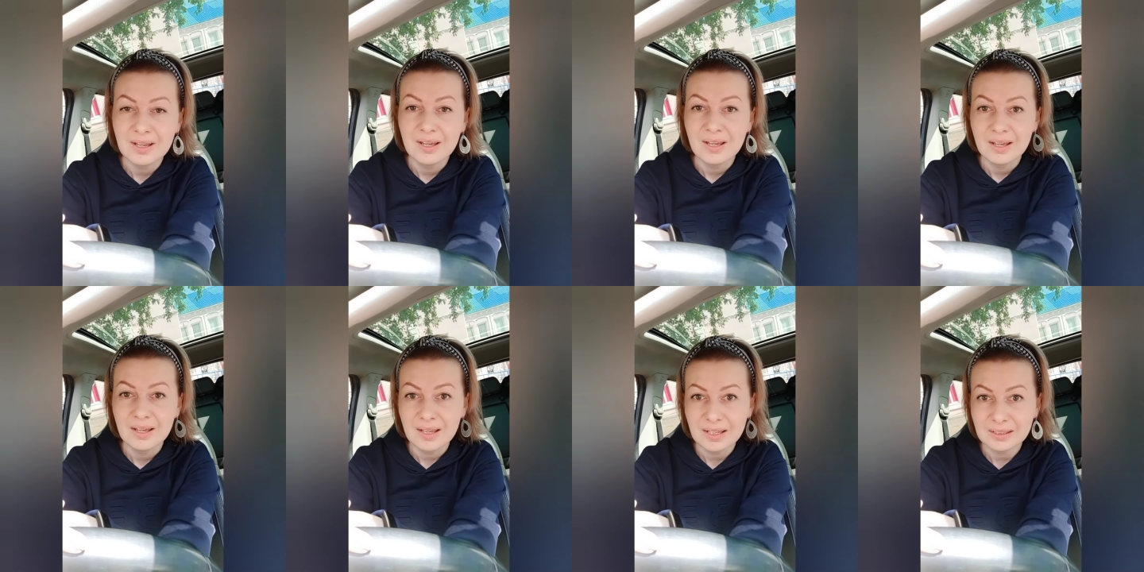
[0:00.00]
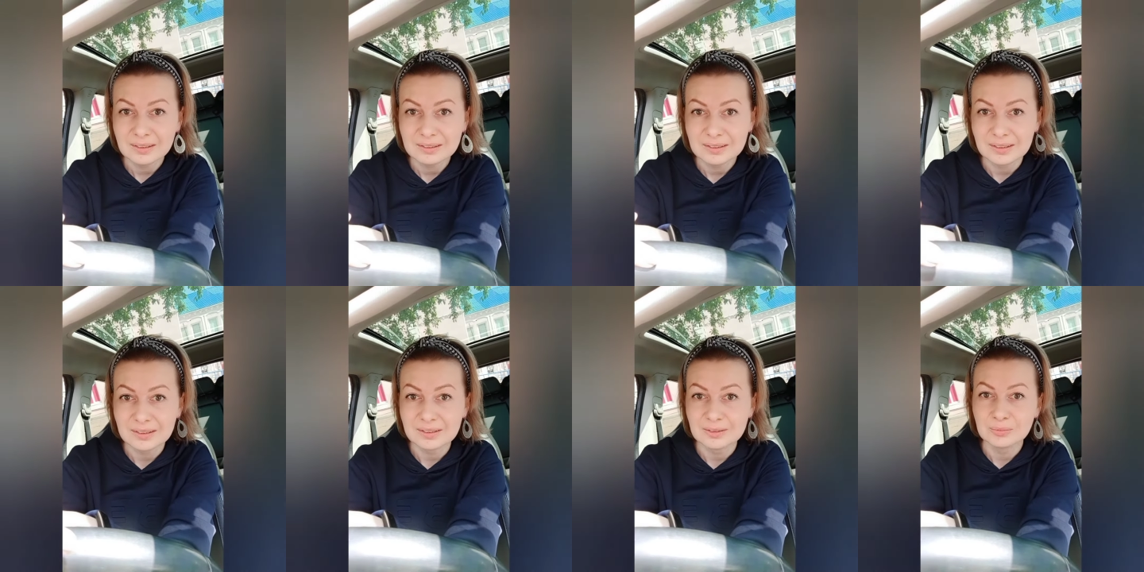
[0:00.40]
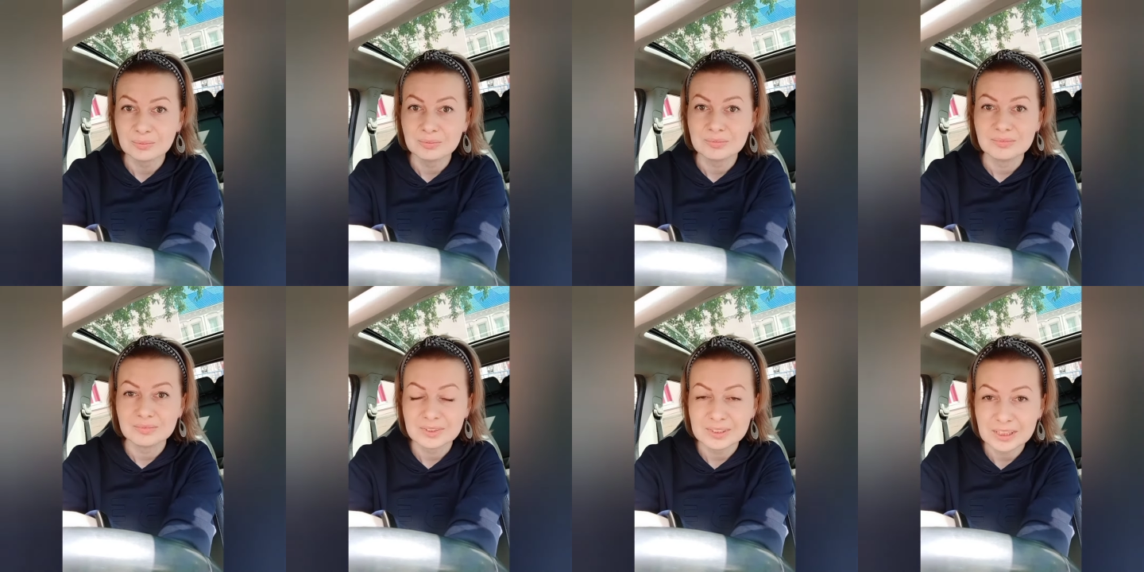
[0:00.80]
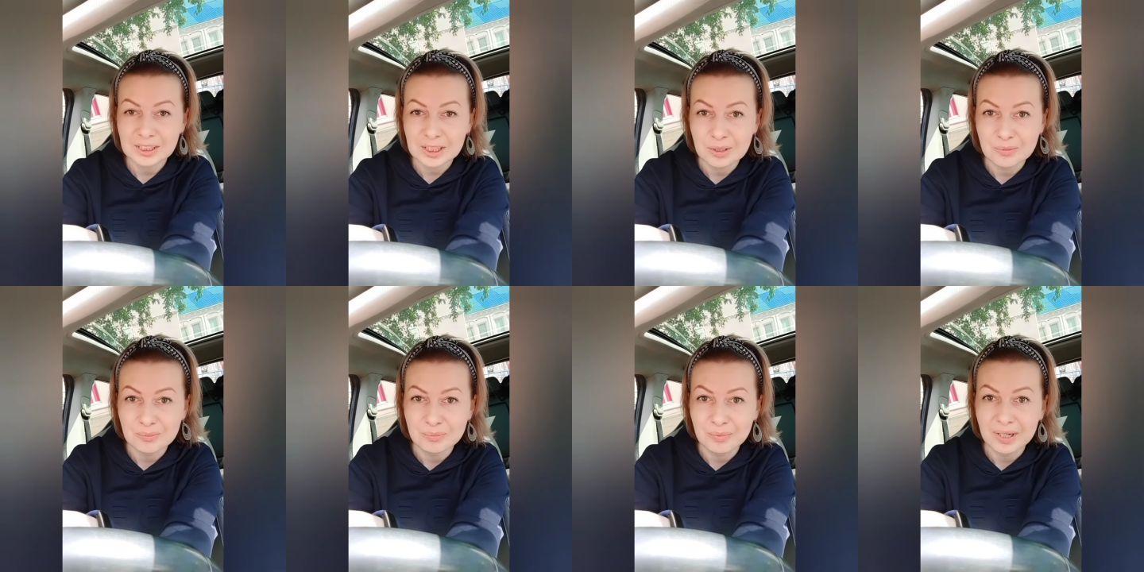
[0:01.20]
это те
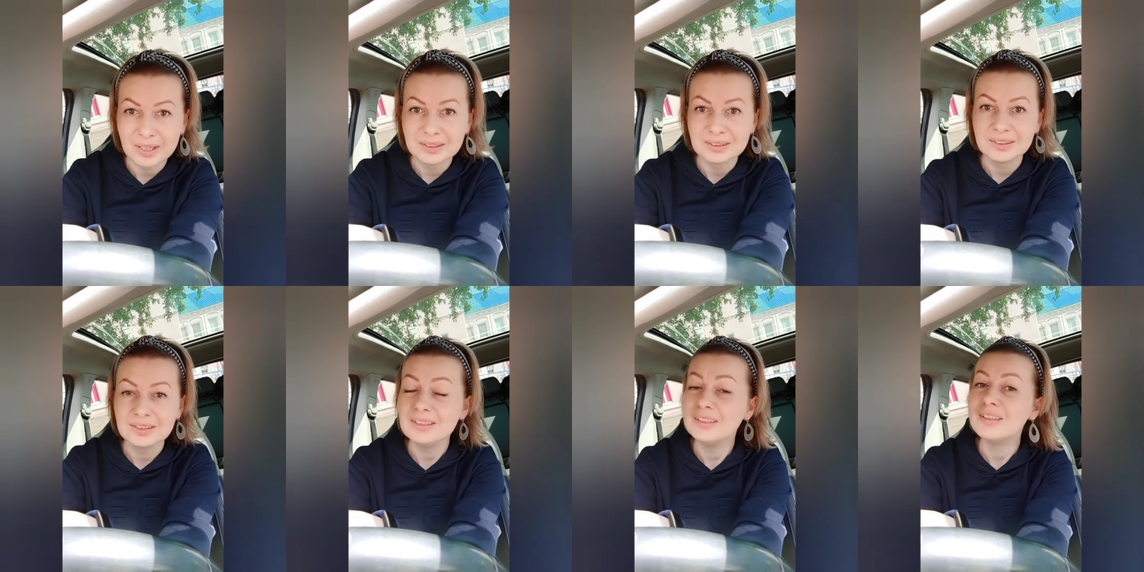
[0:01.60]
компании,